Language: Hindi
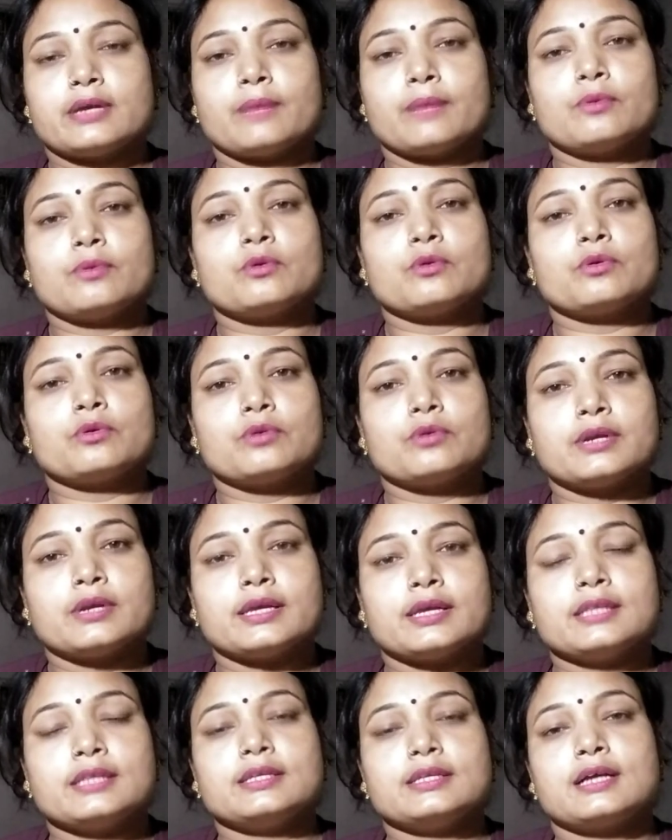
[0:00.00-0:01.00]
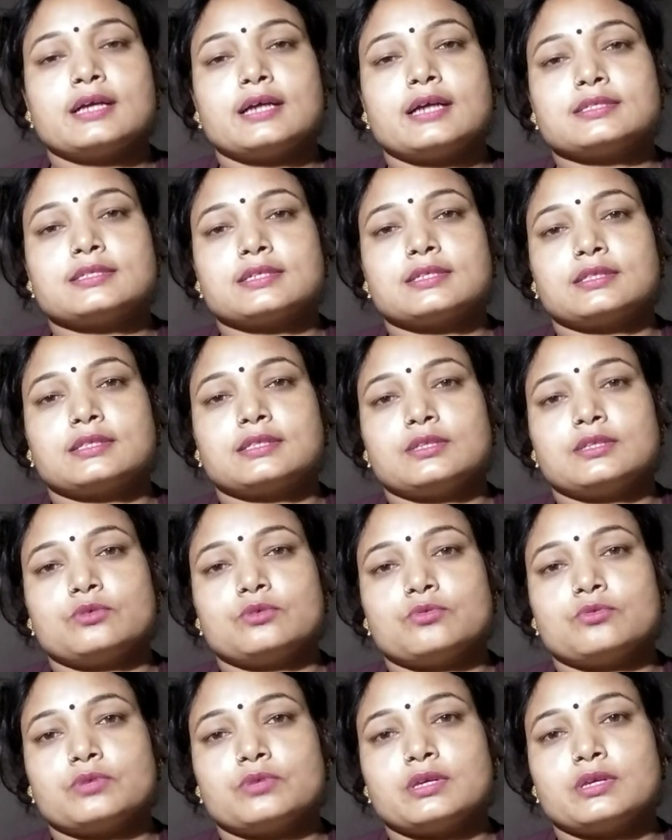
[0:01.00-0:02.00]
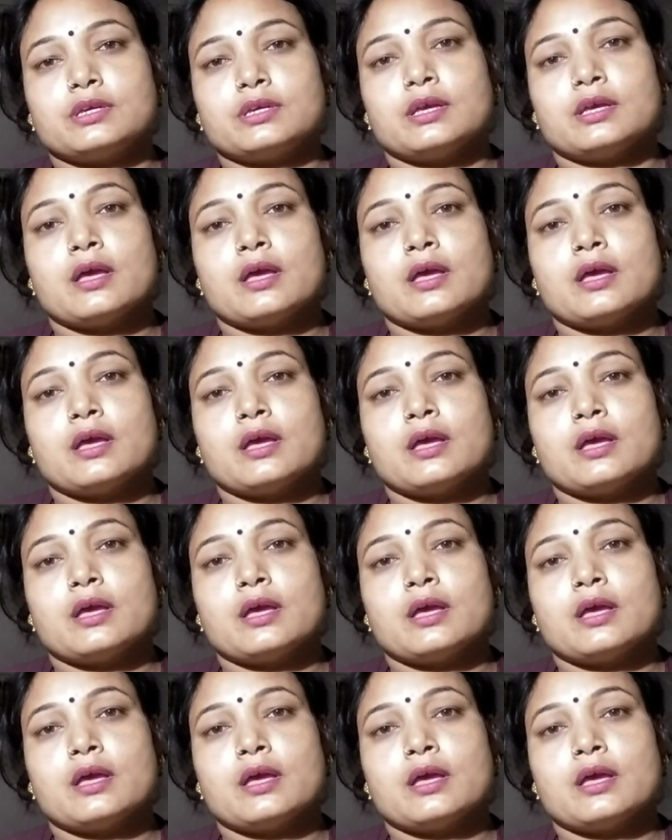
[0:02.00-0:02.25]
आप लोगों को नहीं दिखा सकती हूँ कि